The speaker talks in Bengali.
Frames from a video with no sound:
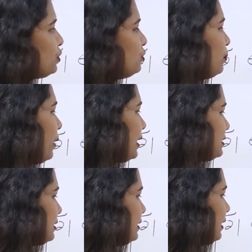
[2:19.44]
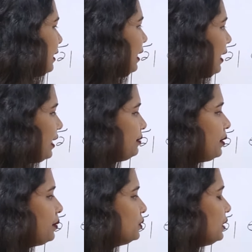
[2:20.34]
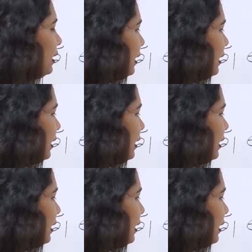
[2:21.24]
বিশুদ্ধ ভাষা শিক্ষা হায়াত মাহমুদ